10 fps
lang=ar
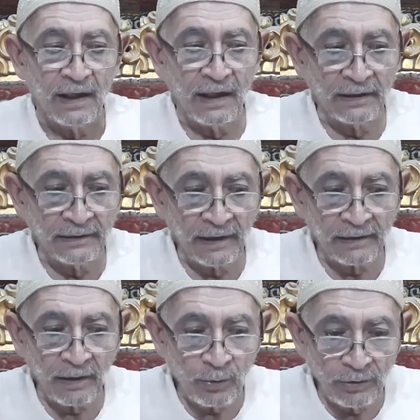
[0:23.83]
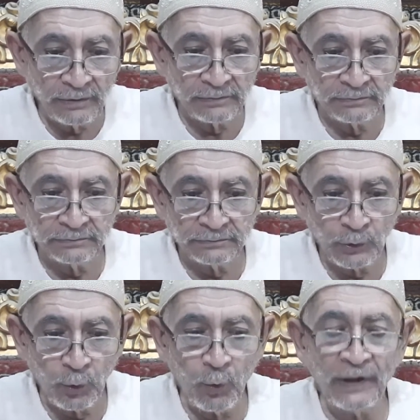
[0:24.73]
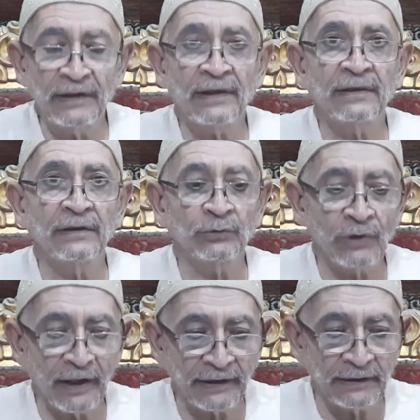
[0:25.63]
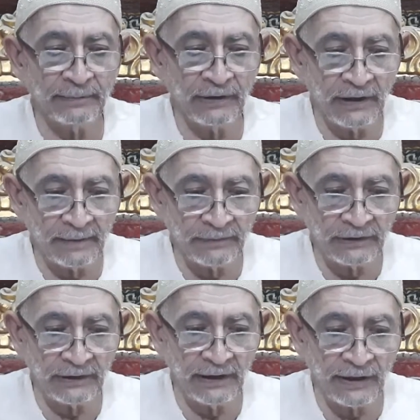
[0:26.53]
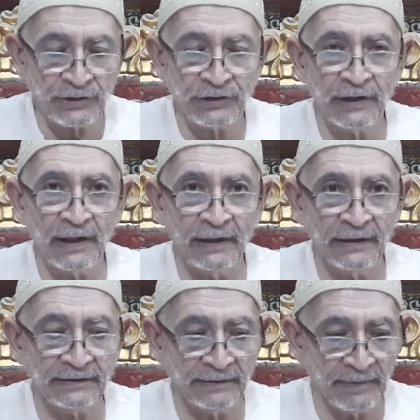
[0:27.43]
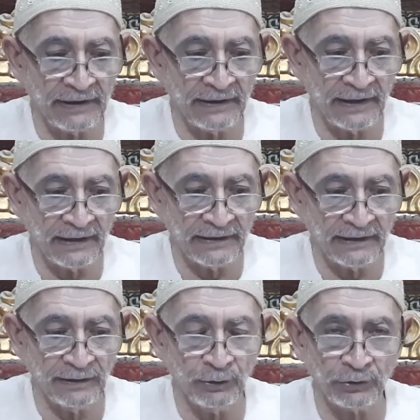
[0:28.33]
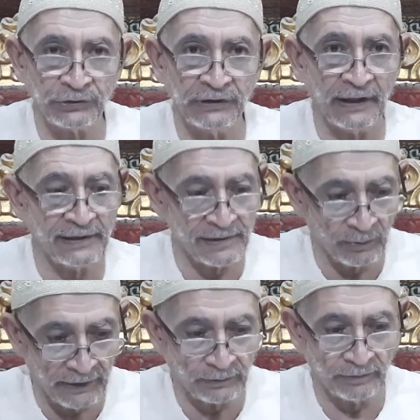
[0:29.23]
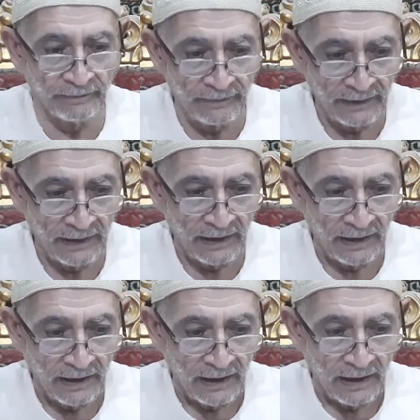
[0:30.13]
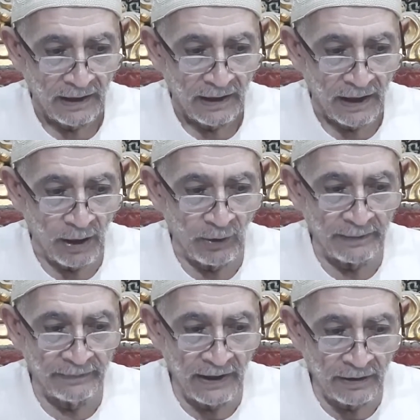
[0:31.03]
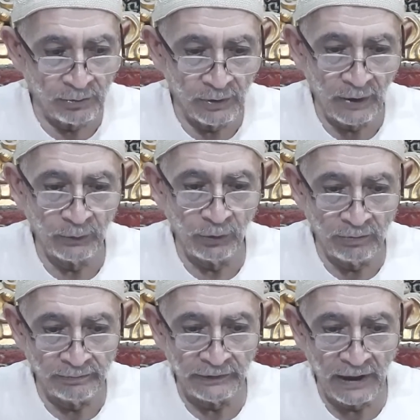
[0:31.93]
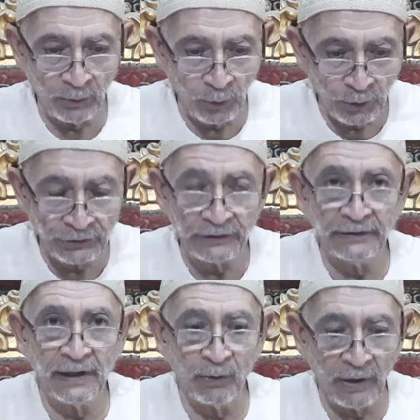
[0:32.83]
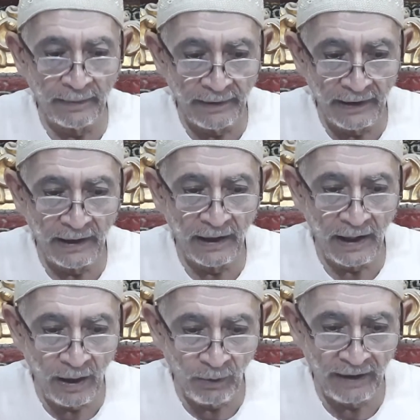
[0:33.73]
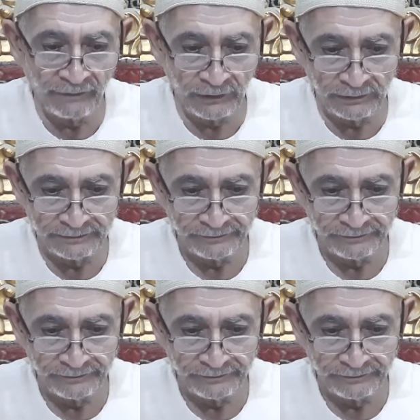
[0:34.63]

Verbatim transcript: أن الرجل هو الذي يضحي بجميع الأشياء التي بين يديه ليعطيها لزوجته أو أبنائه أو لأمه أو أخته أو أباه أو حفيده